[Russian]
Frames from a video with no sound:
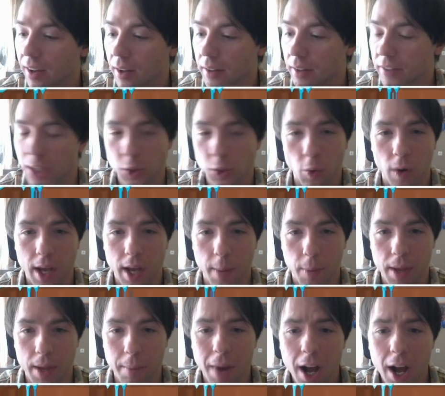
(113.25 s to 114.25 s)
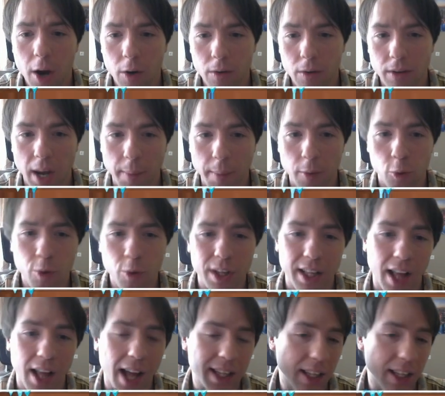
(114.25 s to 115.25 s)
насколько я понимаю, как бы, ну,
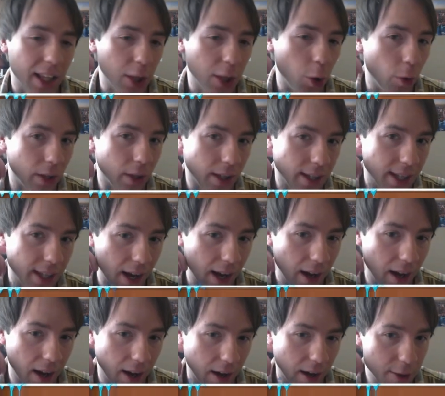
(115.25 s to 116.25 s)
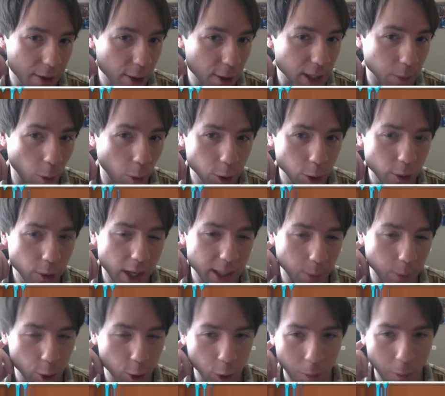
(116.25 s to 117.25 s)
этот, этот аддон я не использую, я
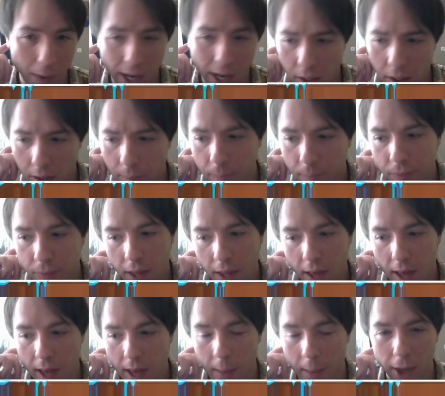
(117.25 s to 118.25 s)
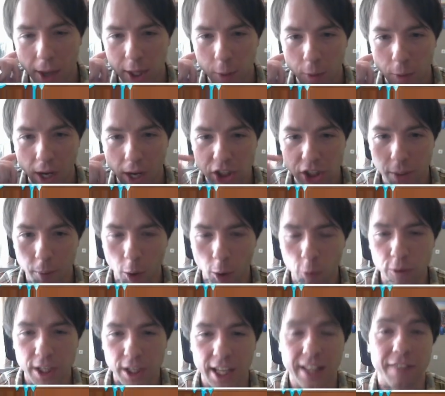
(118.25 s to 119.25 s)
использую Бэгден. Поэтому, конечно,
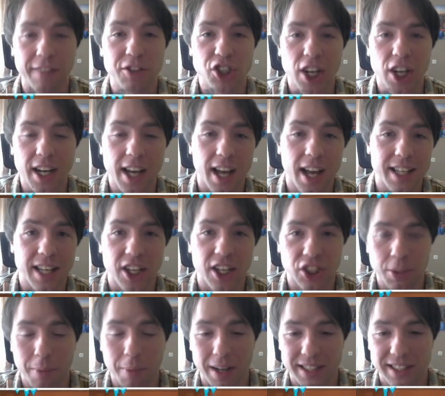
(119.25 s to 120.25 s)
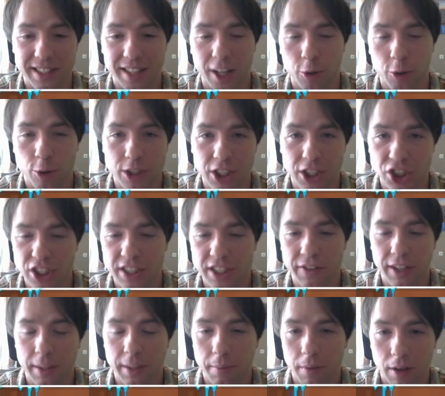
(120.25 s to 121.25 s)
могу в каких-то вещах э, ошибаться, да, то есть держите
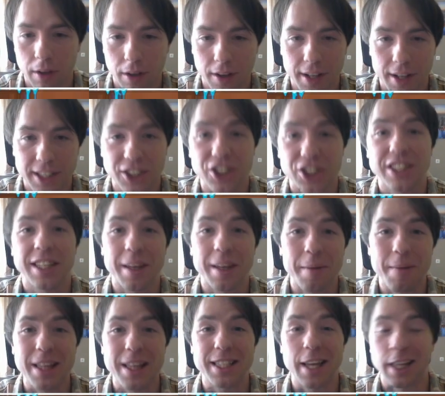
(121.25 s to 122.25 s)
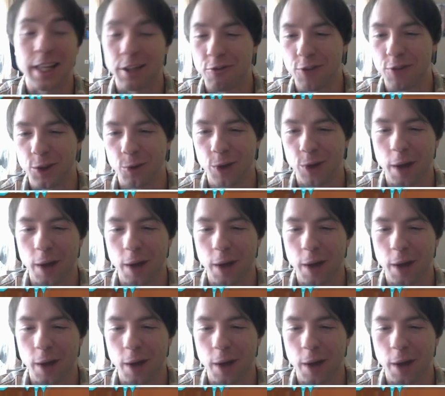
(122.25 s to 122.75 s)
в этом, э, держите, имейте это в виду, да,